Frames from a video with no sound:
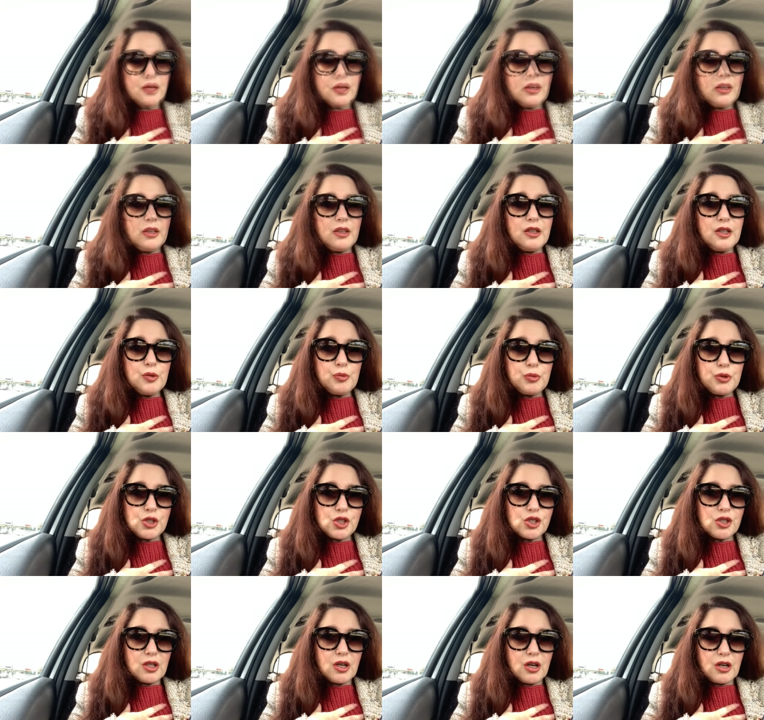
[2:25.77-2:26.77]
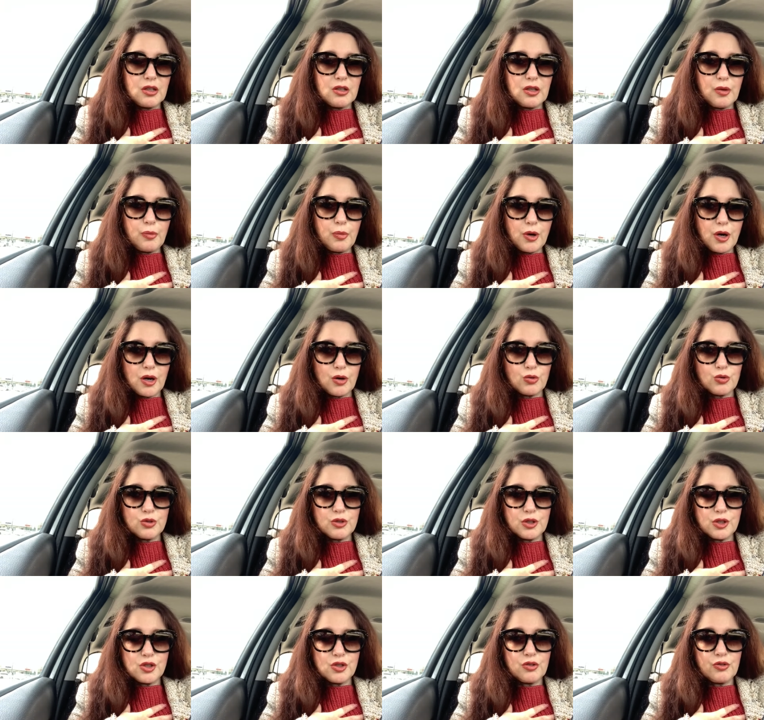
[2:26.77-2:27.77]
и пришла на пару,
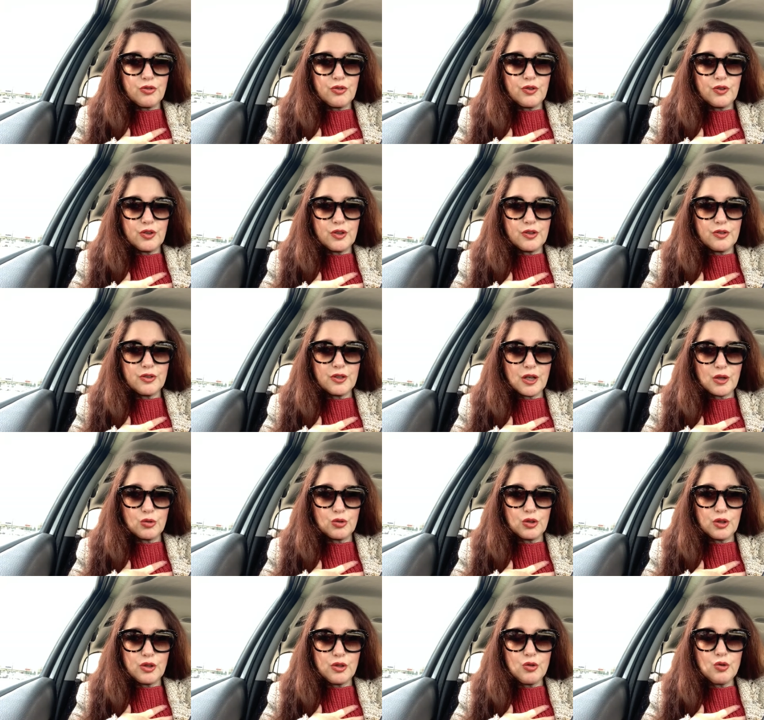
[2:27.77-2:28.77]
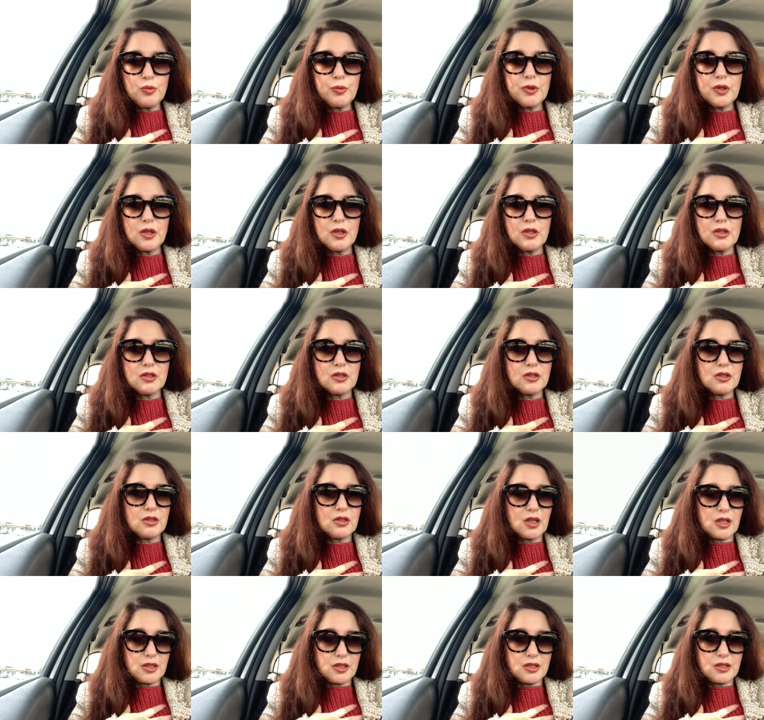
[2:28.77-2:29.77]
значит, в, в короткой юбке, и
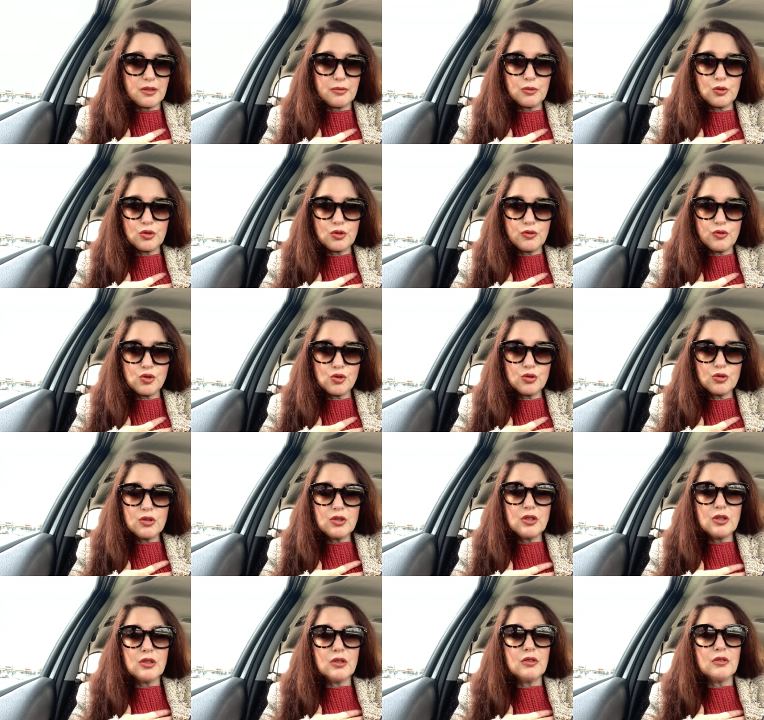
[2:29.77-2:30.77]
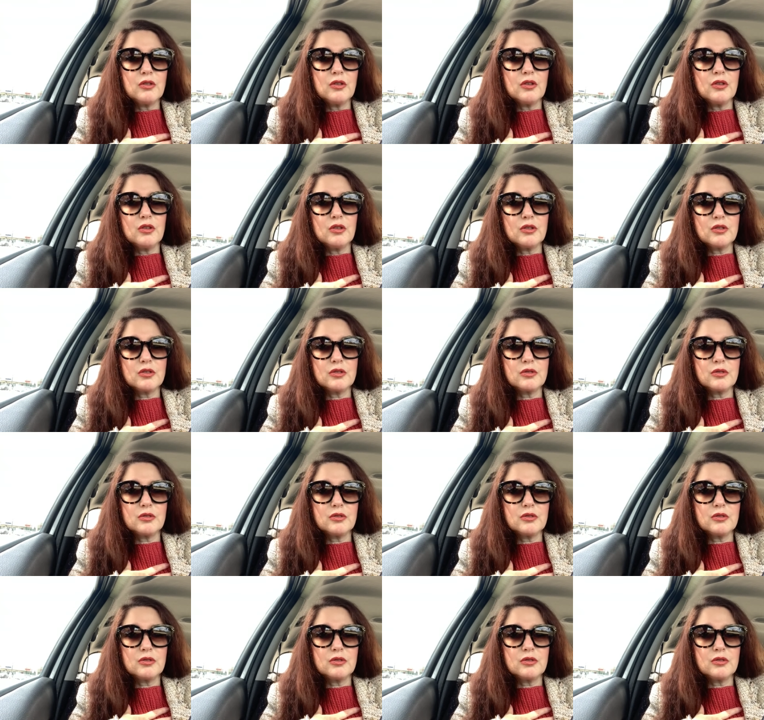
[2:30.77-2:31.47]
сзади за мной девчонки, э,